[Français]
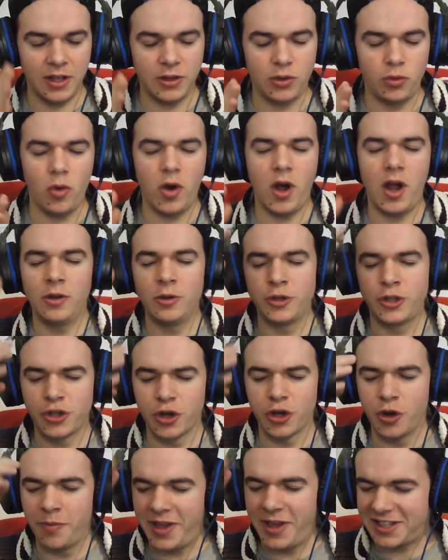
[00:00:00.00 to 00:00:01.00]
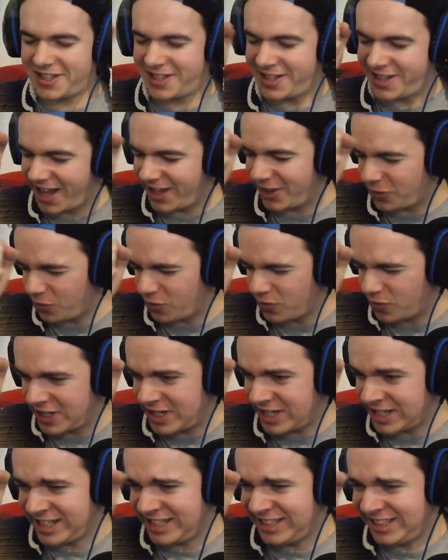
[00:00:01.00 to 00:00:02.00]
à toi le jeu, merci à
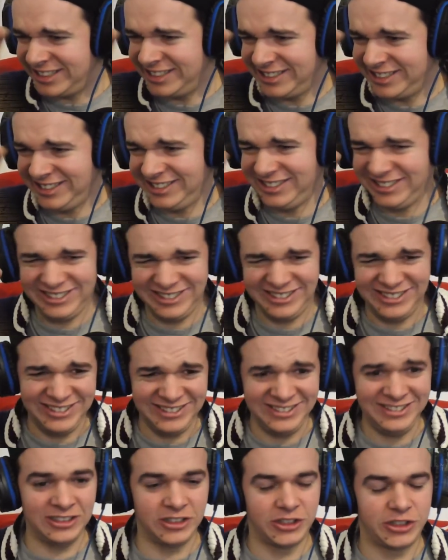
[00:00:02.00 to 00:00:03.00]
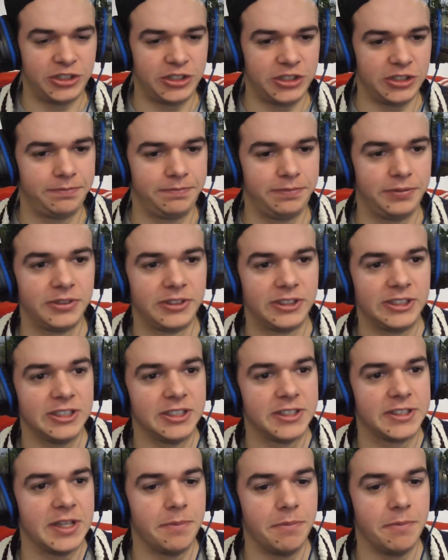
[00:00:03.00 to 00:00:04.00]
toi
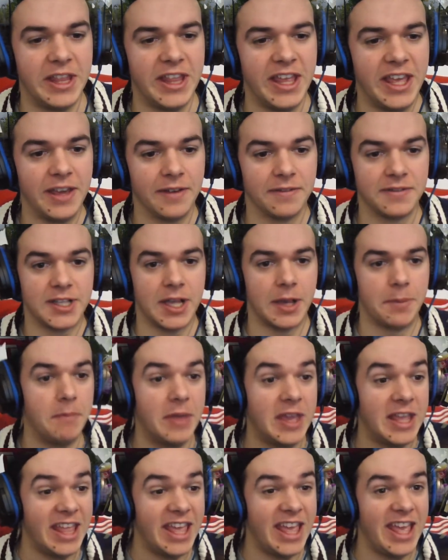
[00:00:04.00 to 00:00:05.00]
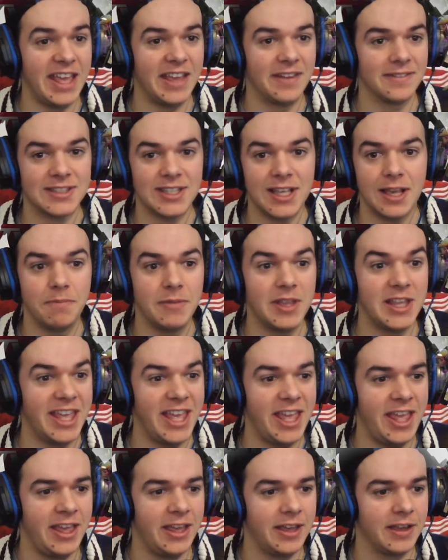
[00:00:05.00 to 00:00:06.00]
Putain, ça m'énerve, ça m'énerve, ça
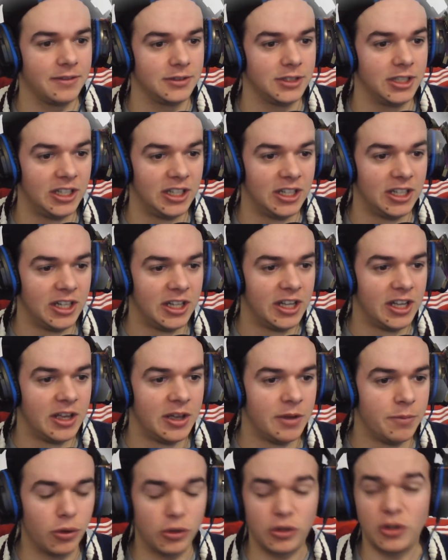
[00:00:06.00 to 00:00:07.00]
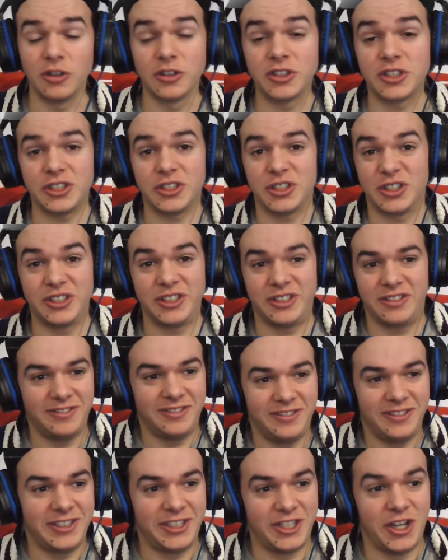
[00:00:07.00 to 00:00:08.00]
m'énerve Pourtant,
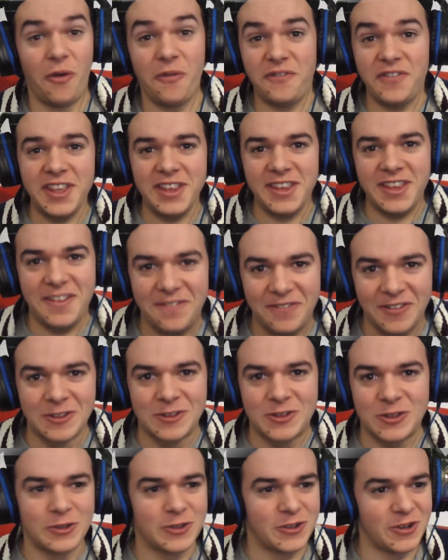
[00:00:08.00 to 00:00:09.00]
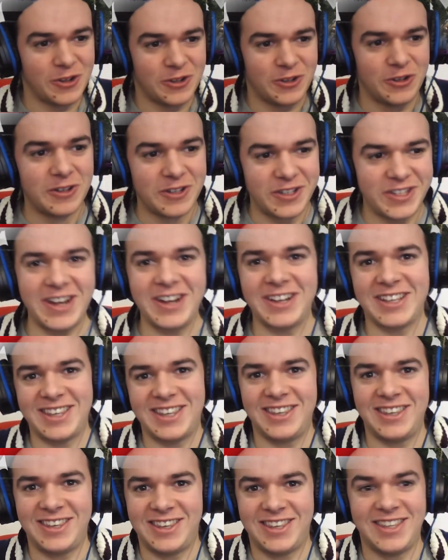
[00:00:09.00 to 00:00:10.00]
j'ai envie de défendre ce jeu, je suis le seul
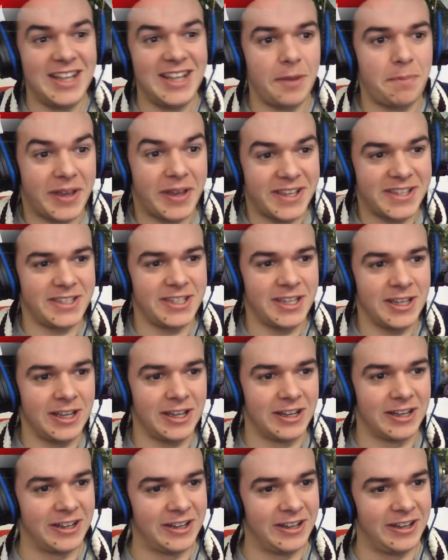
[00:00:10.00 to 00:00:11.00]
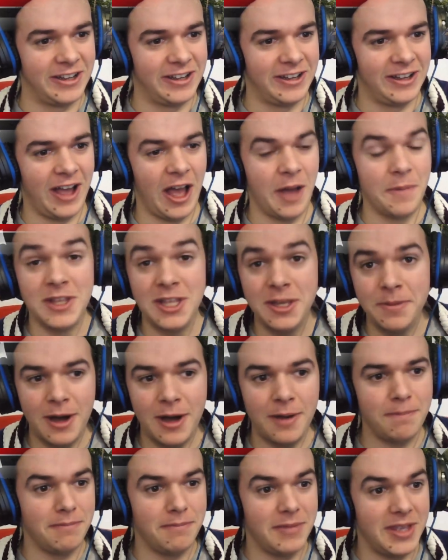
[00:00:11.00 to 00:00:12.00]
qui, l'appréciait euh, un
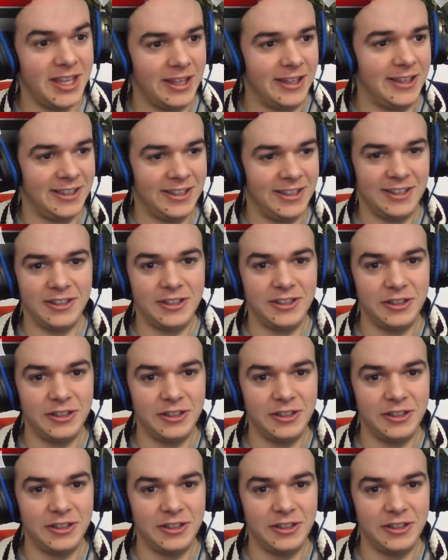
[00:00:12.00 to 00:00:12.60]
minimum, mais